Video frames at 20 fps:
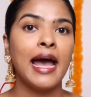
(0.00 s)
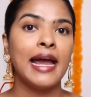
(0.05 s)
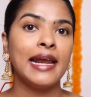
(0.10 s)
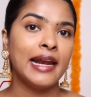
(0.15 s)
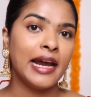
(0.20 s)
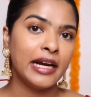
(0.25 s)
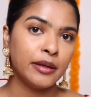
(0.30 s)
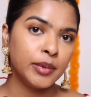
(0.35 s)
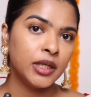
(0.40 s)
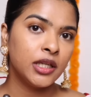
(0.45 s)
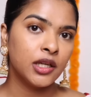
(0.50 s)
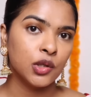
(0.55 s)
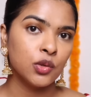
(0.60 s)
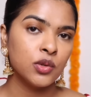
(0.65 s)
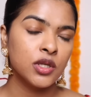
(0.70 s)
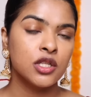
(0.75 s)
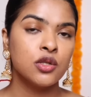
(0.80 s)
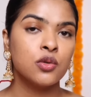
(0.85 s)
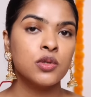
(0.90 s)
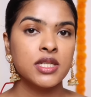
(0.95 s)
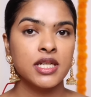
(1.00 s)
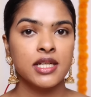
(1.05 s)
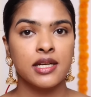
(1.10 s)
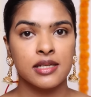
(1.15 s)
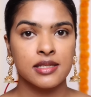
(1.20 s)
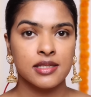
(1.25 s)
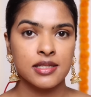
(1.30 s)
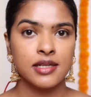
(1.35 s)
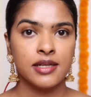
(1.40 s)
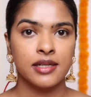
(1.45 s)
हाईलाइट भी करूंगी दूसरे
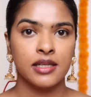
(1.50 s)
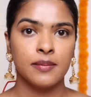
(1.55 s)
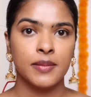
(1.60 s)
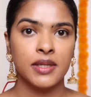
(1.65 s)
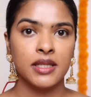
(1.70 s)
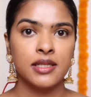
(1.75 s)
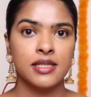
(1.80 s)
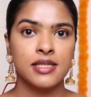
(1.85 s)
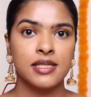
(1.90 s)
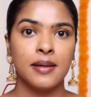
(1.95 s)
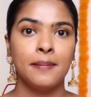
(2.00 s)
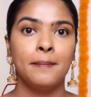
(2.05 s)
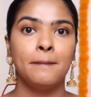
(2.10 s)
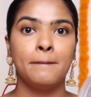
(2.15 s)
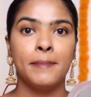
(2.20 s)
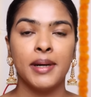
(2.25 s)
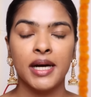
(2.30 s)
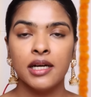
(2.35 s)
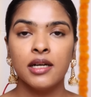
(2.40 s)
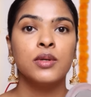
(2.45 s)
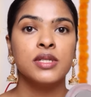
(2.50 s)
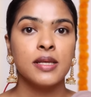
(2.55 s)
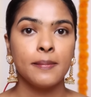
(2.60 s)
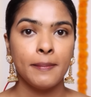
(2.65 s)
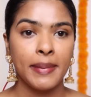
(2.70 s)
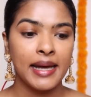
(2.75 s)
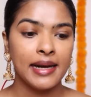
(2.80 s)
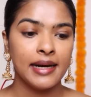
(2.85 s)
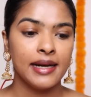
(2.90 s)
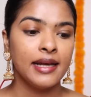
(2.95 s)
कंसीलर की मदद से बट उससे
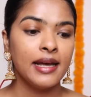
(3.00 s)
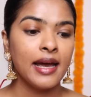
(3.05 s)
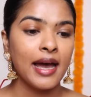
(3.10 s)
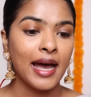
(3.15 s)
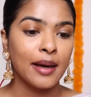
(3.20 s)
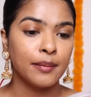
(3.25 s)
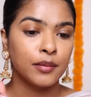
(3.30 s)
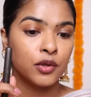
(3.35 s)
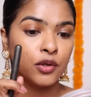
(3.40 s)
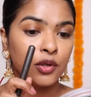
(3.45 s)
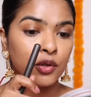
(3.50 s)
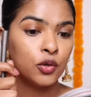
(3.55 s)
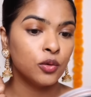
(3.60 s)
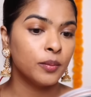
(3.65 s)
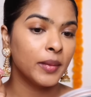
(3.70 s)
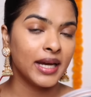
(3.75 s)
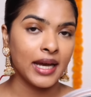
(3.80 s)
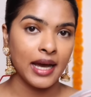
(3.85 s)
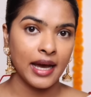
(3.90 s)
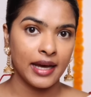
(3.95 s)
पहले आई एम गोना डू माई